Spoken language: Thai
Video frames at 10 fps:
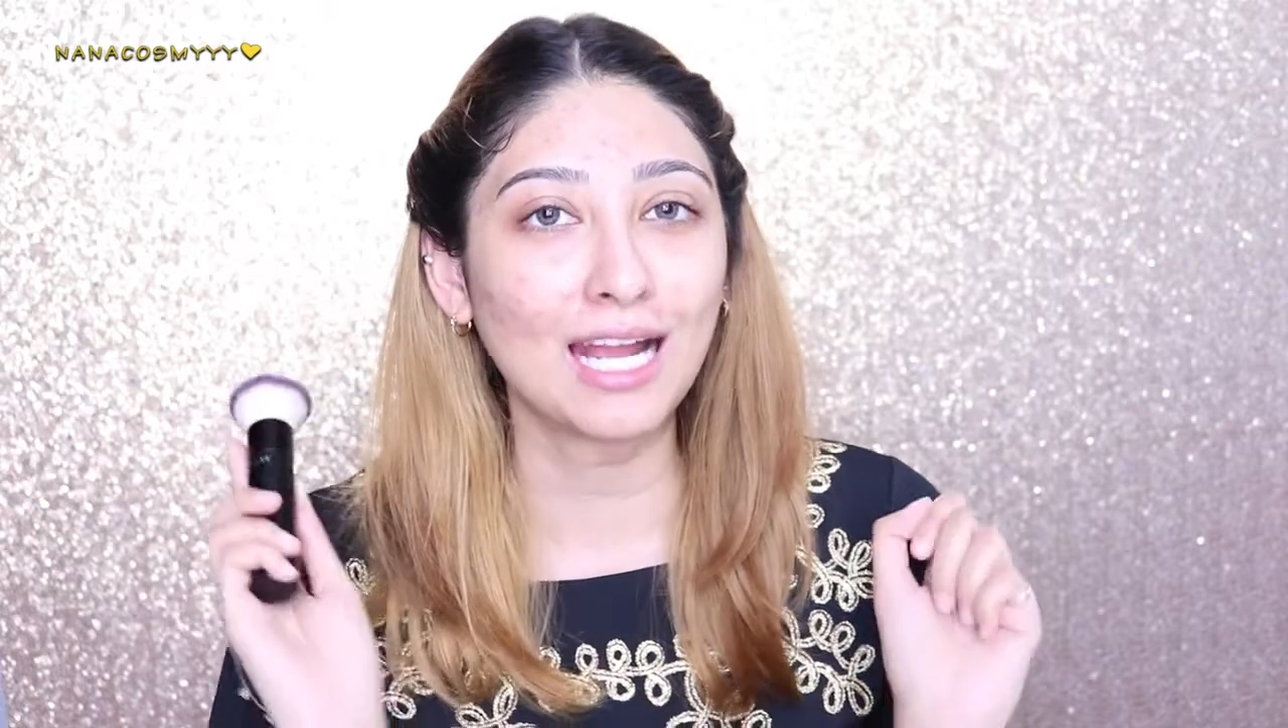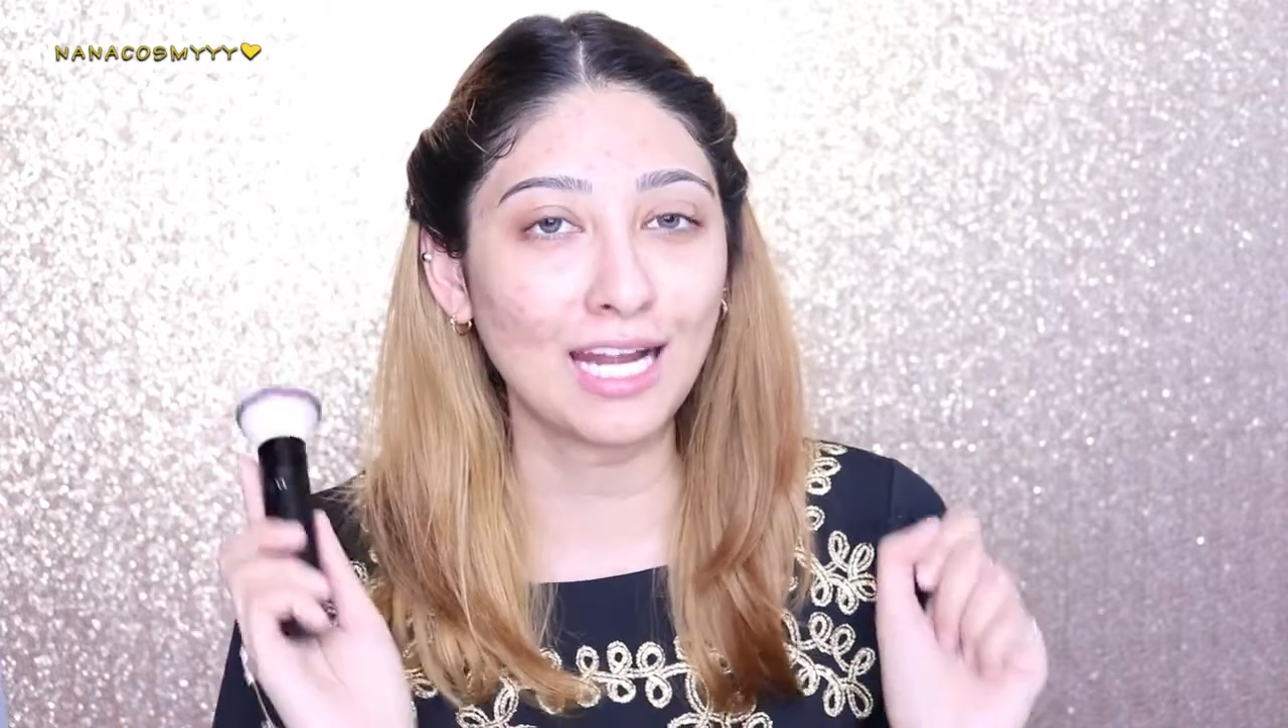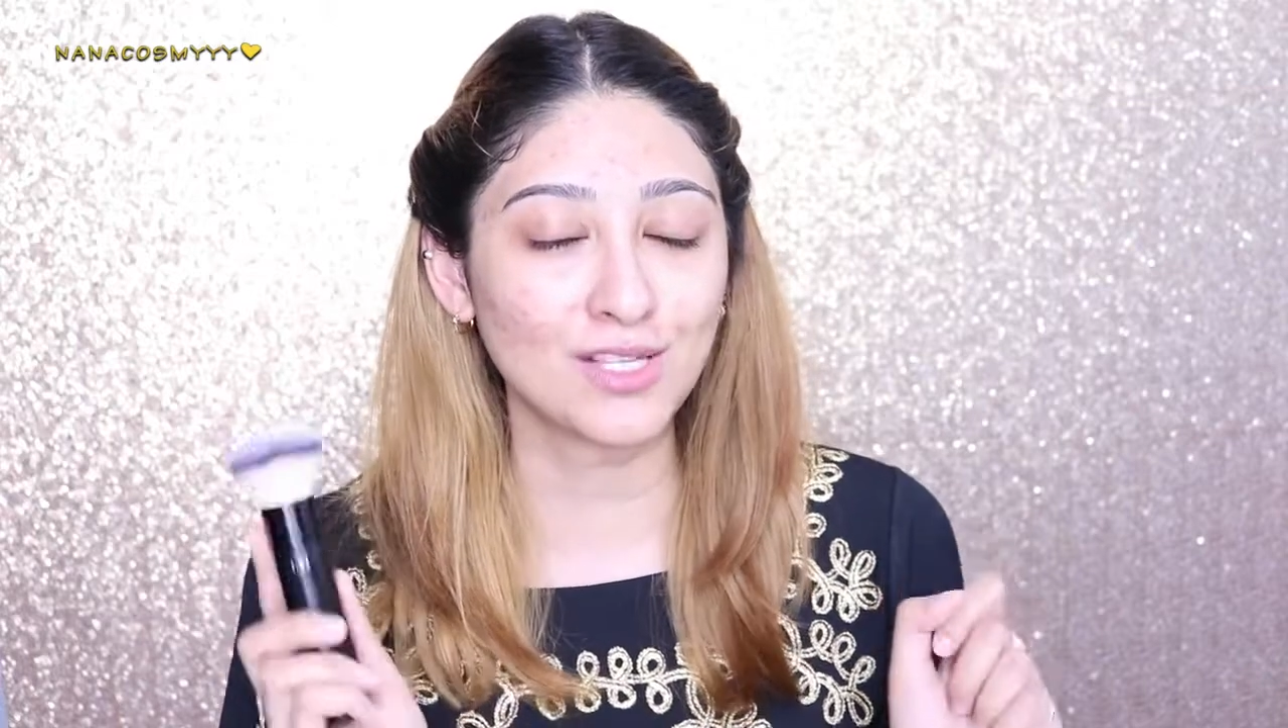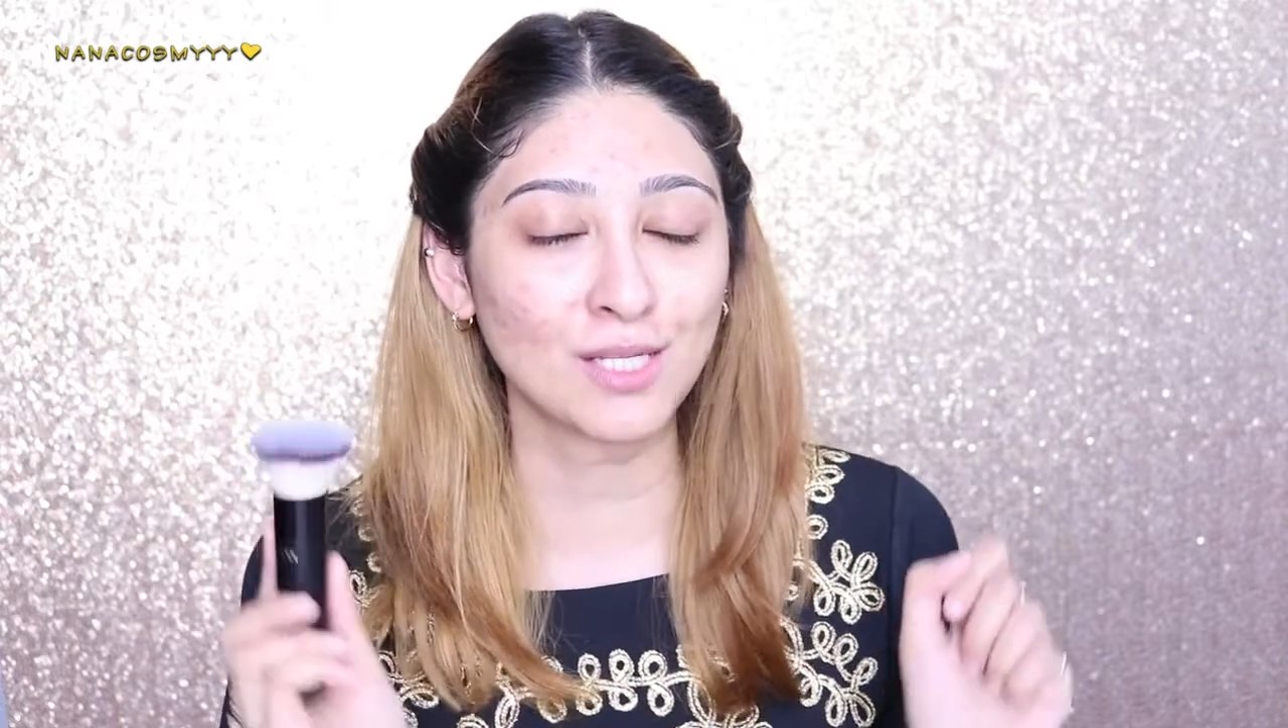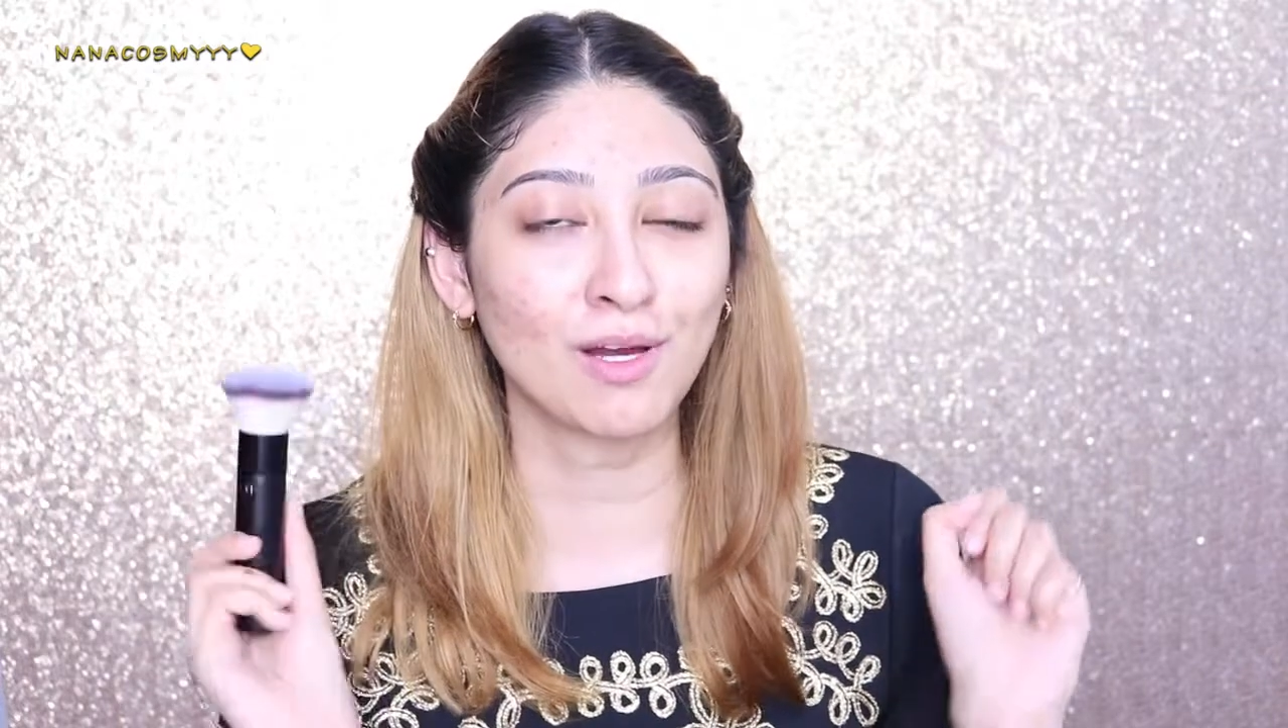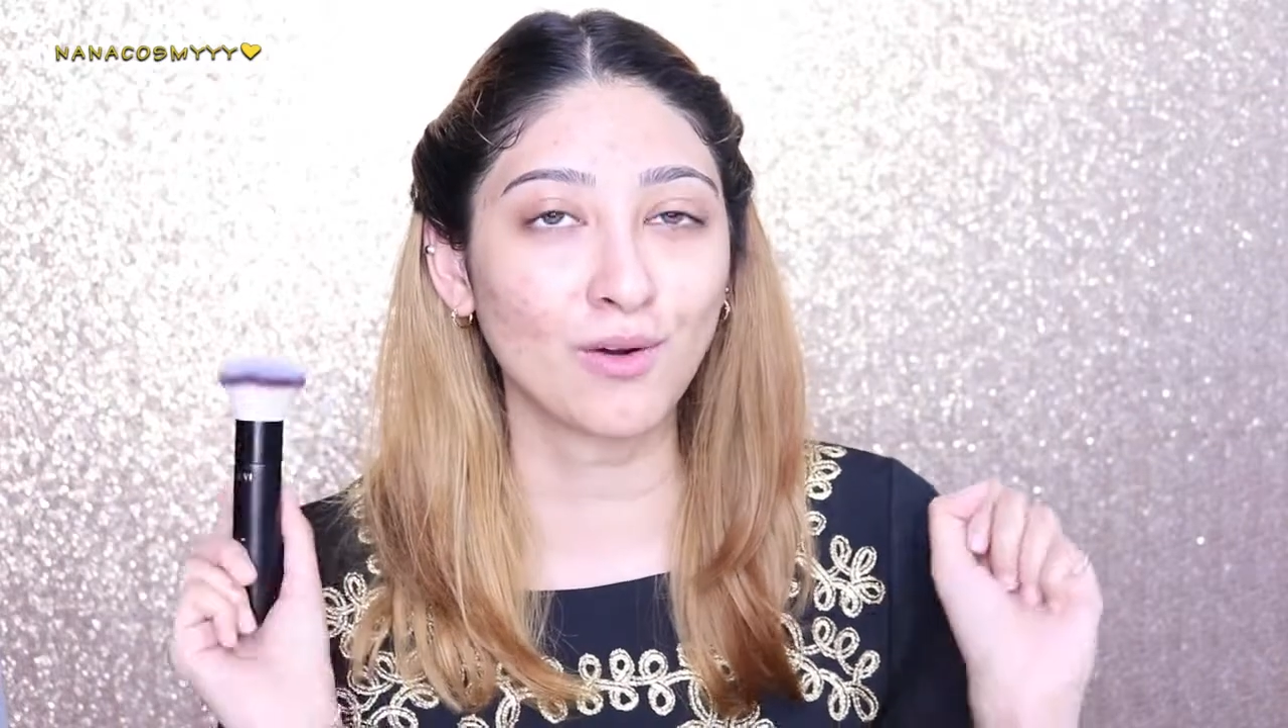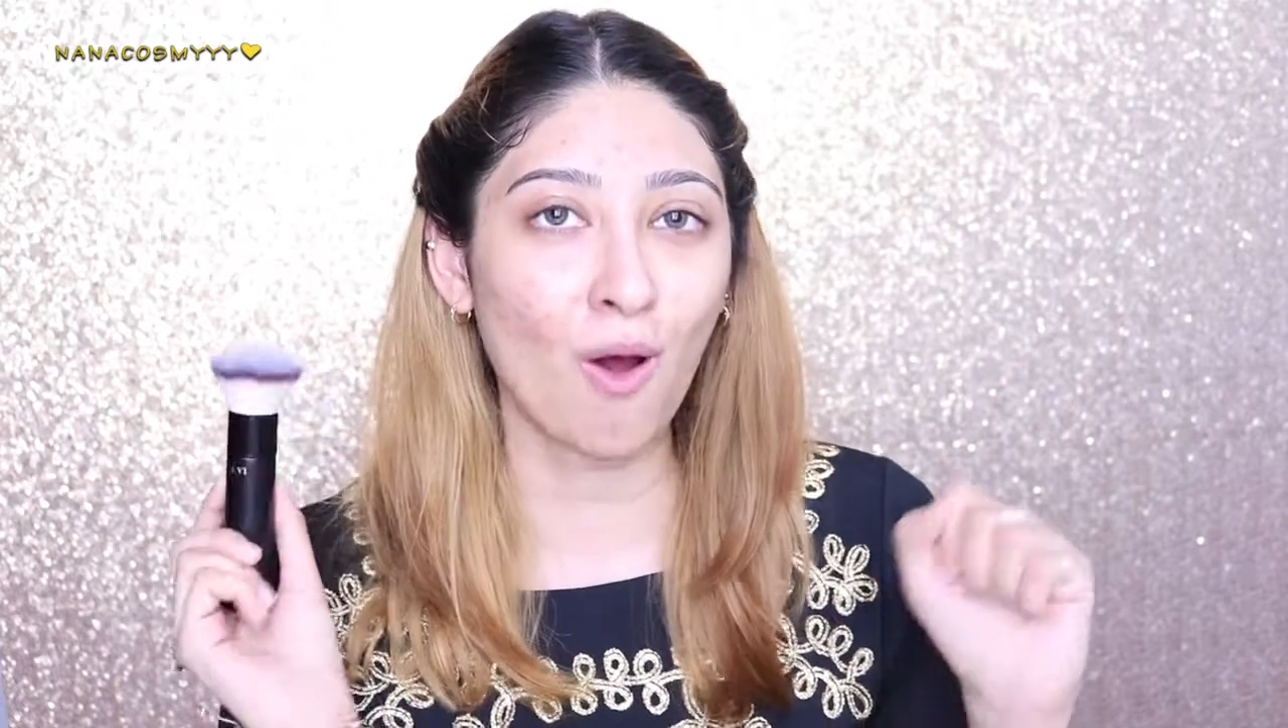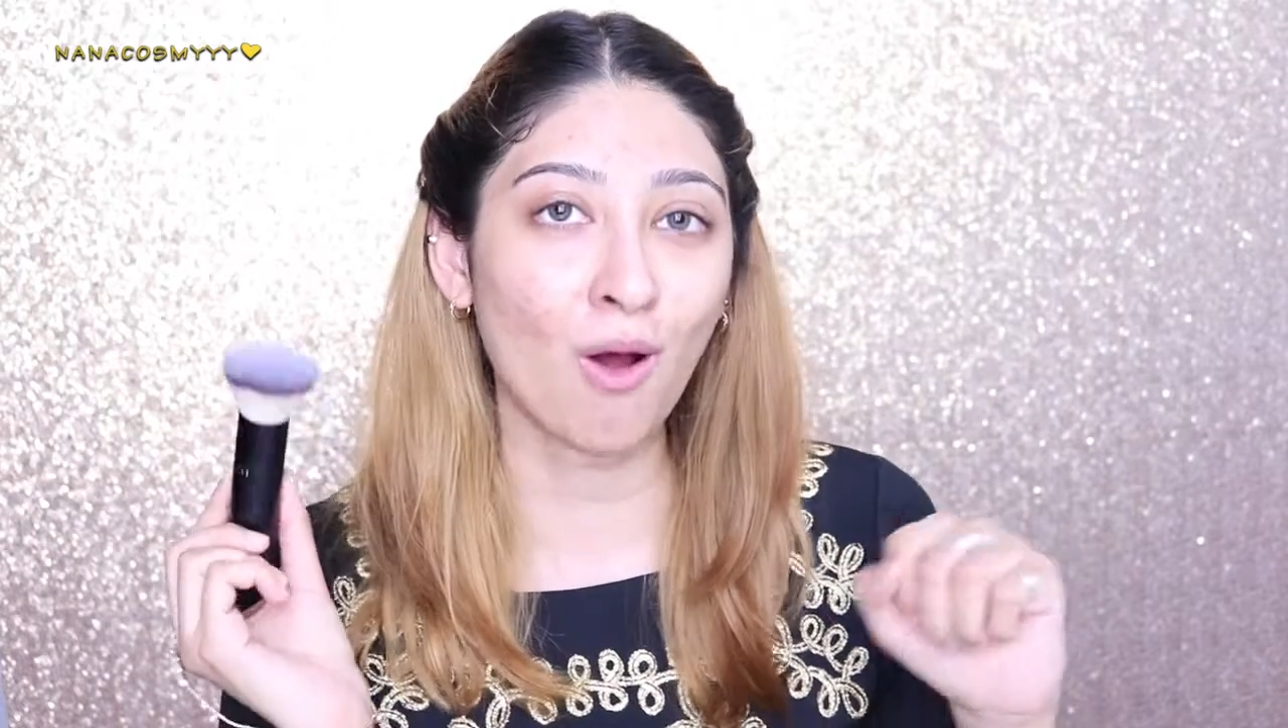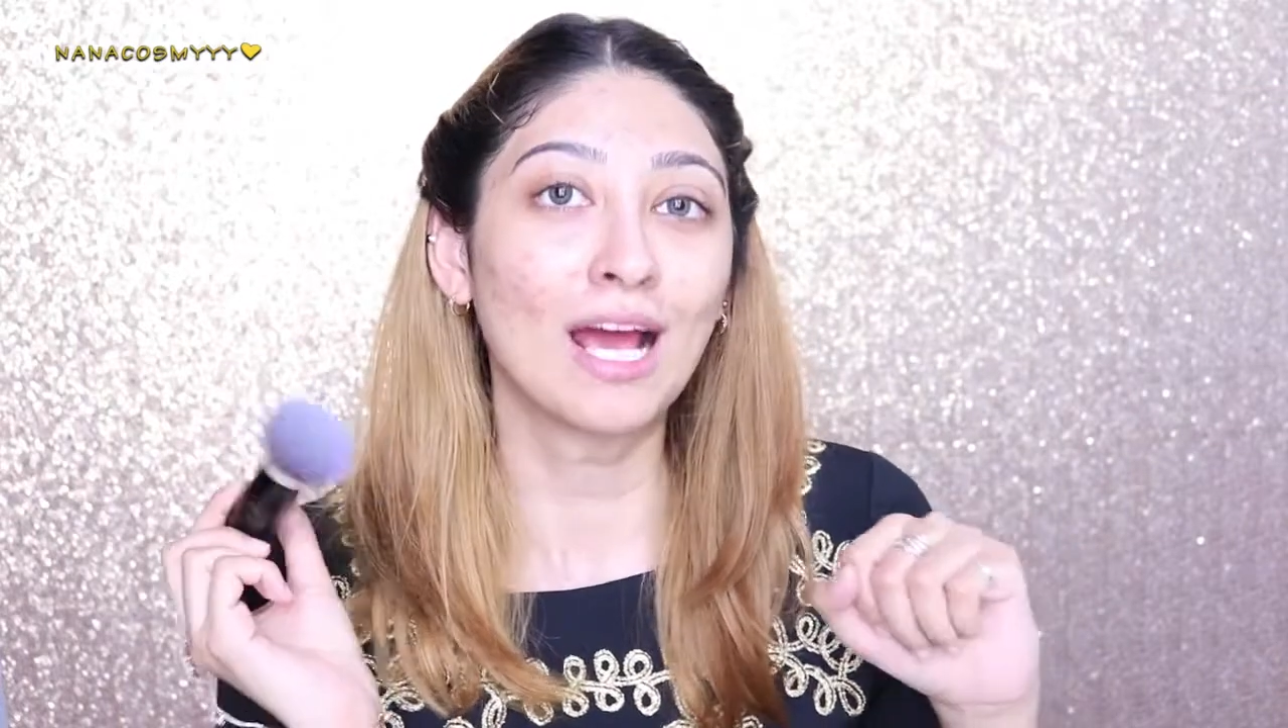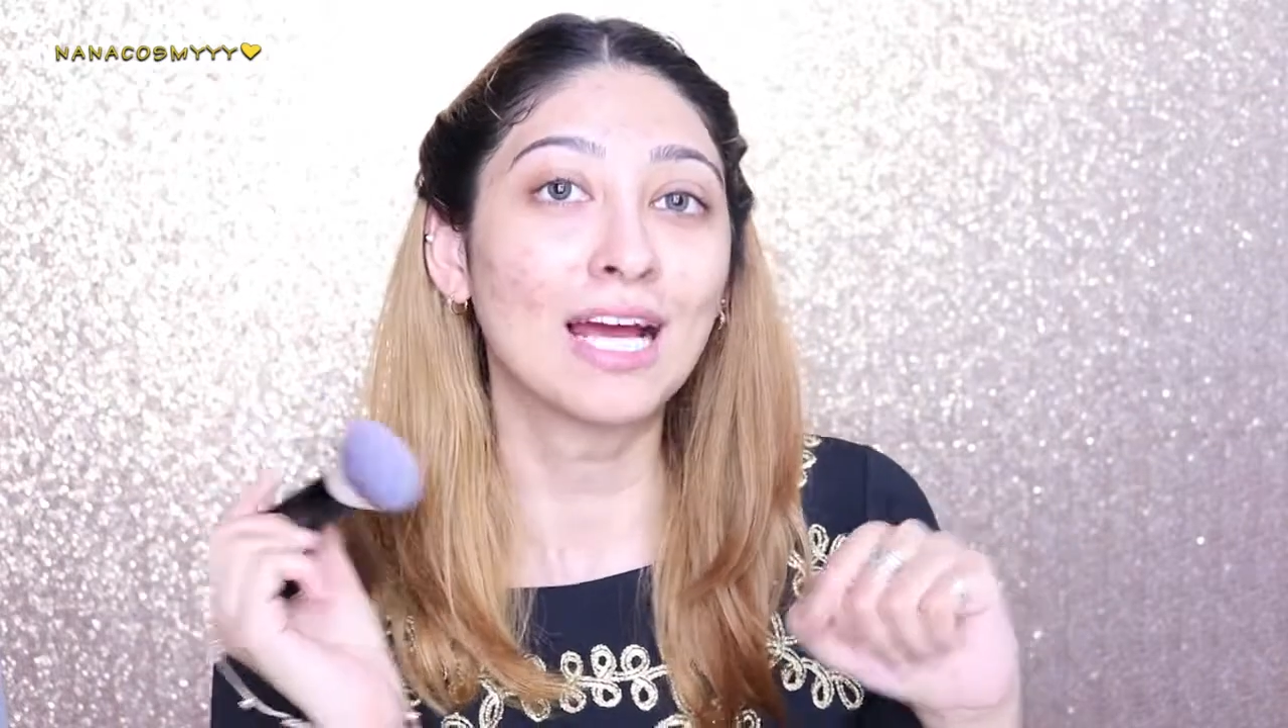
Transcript: เราจะมาลอง